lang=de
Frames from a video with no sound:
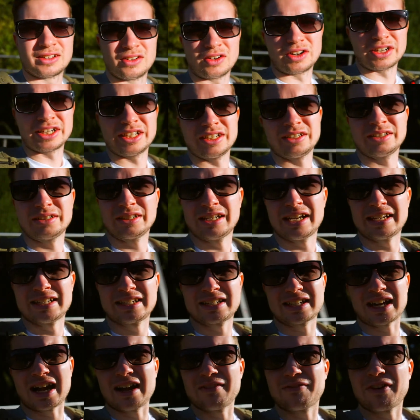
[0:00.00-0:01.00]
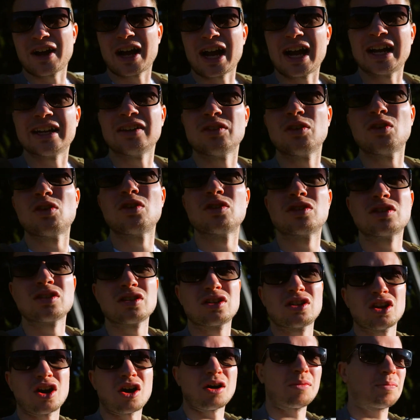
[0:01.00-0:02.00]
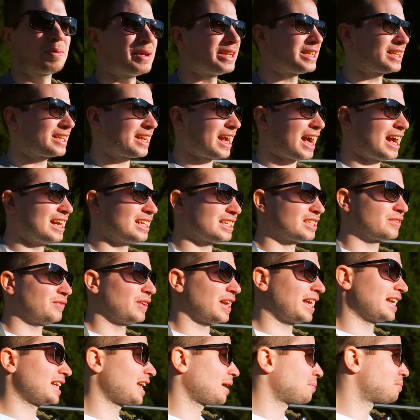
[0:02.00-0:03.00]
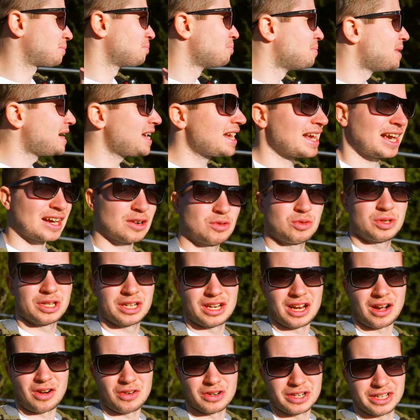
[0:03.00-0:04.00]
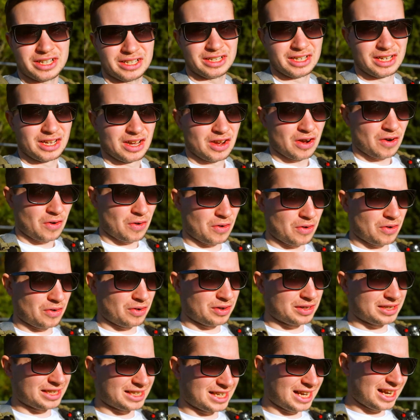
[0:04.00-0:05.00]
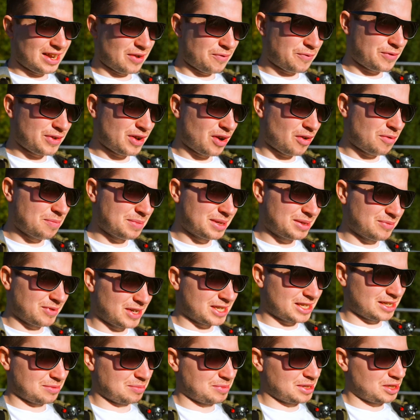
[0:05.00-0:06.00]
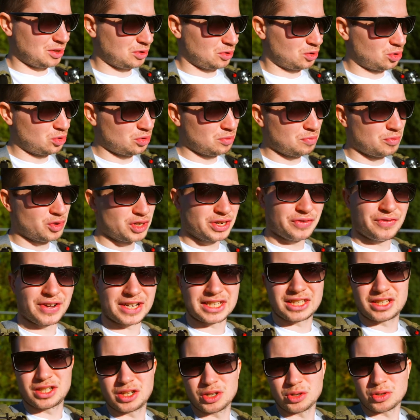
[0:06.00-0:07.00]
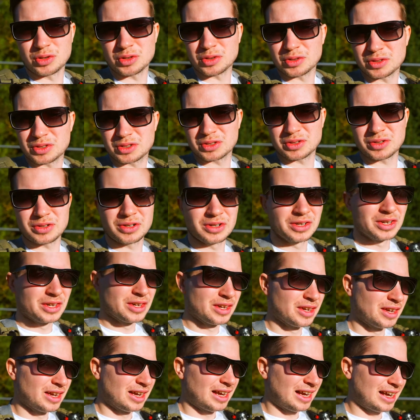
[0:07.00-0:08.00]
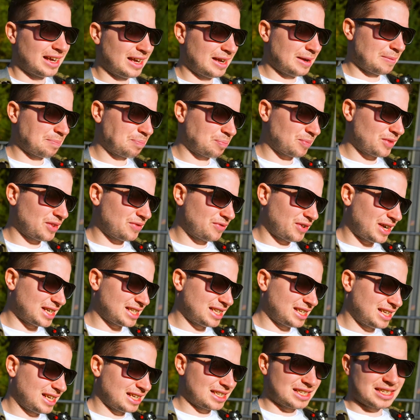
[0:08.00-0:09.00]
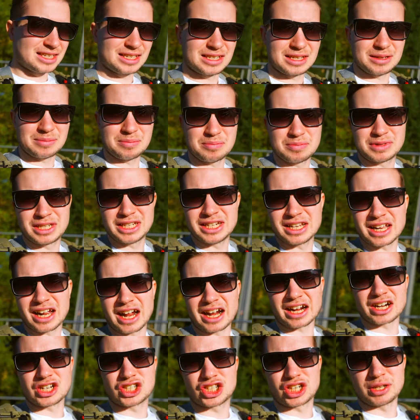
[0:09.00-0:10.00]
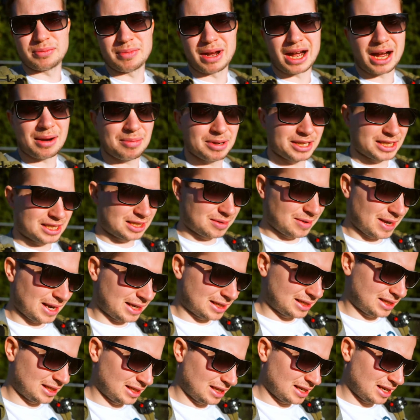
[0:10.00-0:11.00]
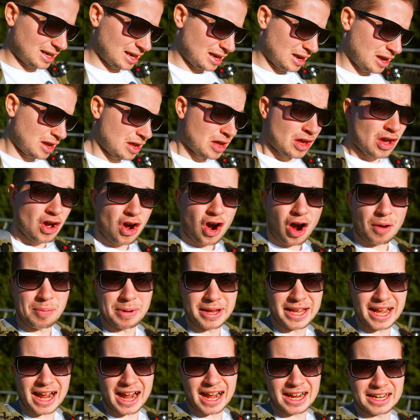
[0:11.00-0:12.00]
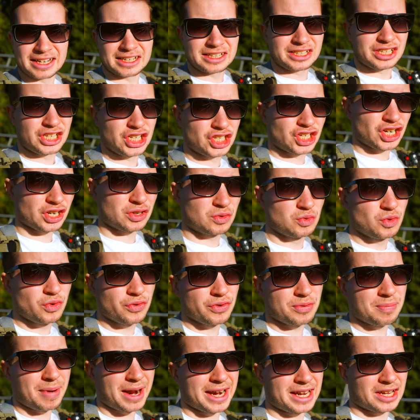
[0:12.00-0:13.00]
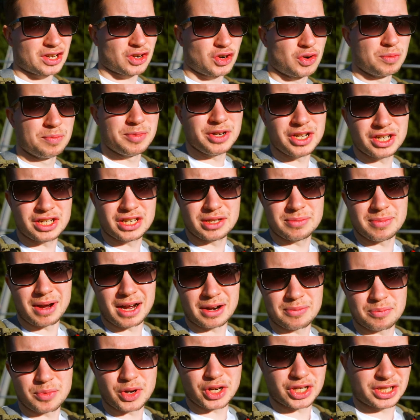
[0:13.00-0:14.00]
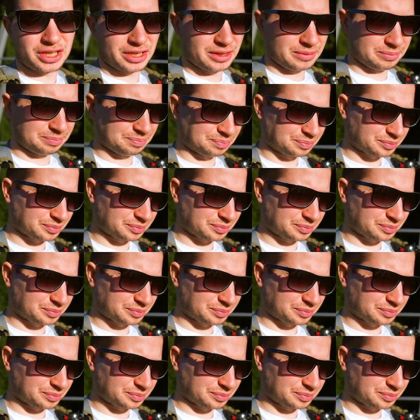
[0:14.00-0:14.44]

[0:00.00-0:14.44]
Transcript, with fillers: Leute, es ist einfach ein unglaublich geiles Wetter. Ich habe mega gute Laune und das hat irgendwie auch ein bisschen was damit zu tun, Motivation und so. Ähm, was ich jetzt in den Titel reingeschrieben habe, zwecks, äh, ob ich ein T-Shirt nur für meine Community machen möchte.